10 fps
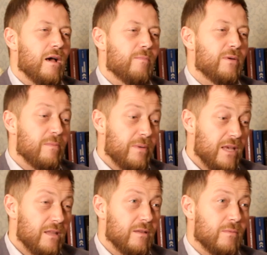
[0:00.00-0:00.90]
А, при,
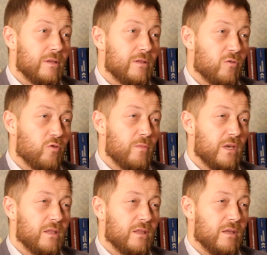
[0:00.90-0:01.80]
при этом
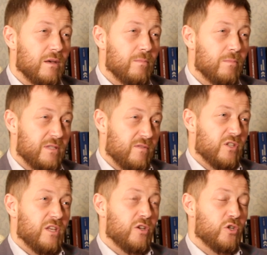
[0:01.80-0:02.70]
документы,
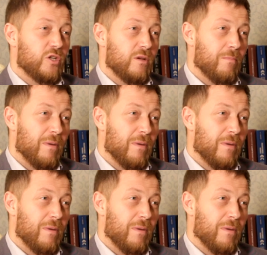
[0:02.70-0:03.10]
подтверждающие